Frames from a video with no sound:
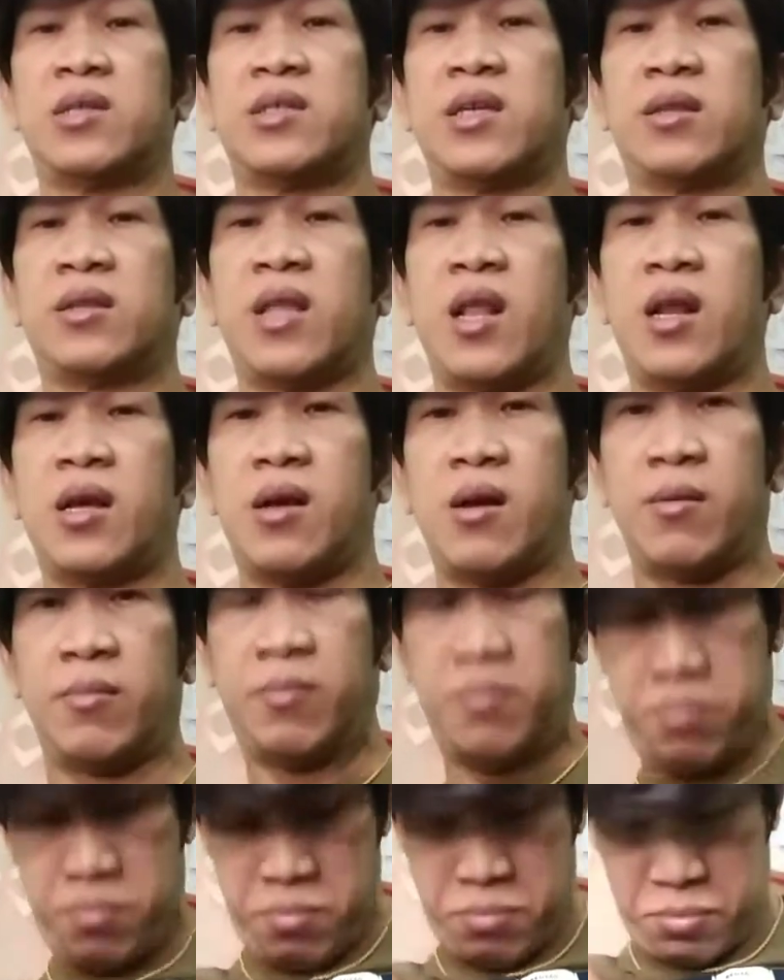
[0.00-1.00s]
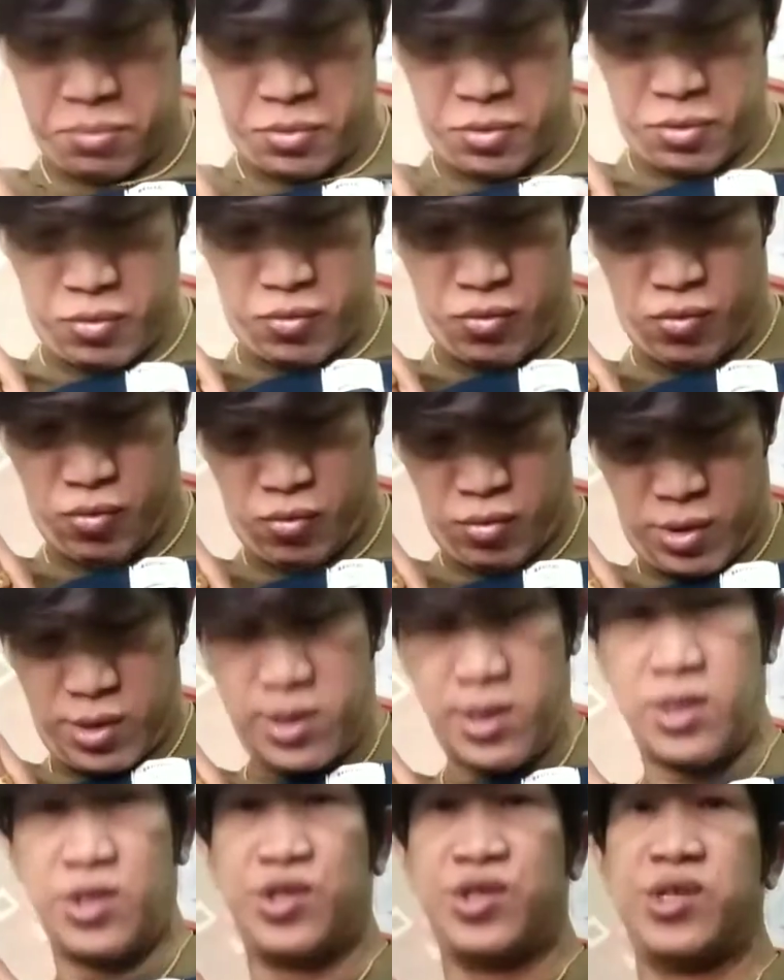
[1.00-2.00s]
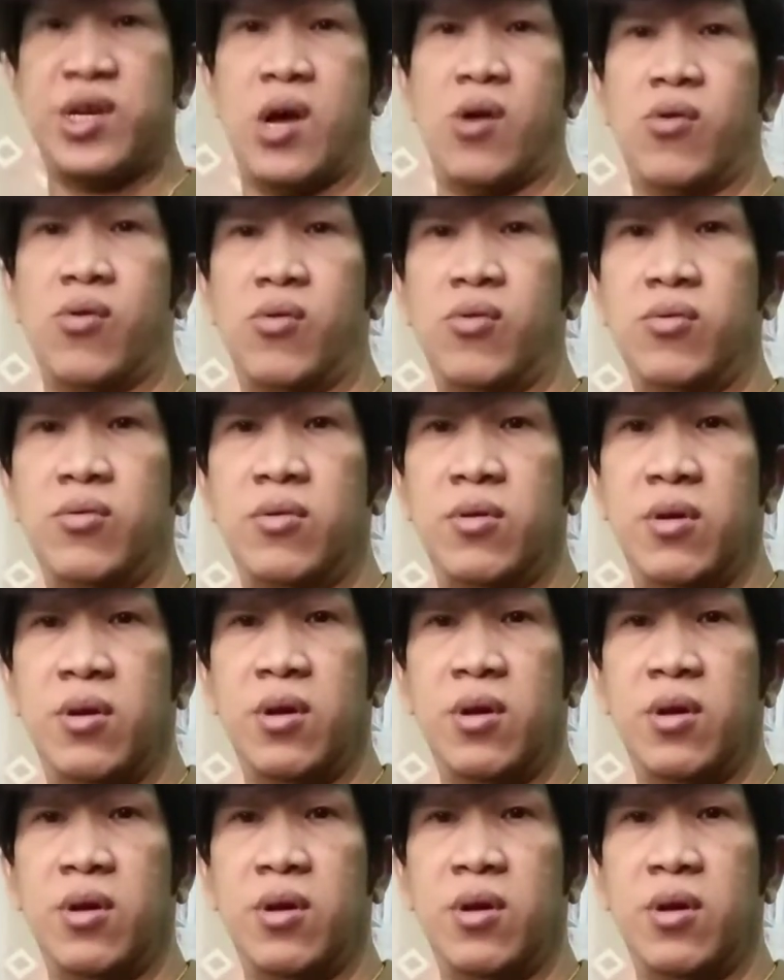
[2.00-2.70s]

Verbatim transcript: asin talagang... Oh, ayun siya. Oh.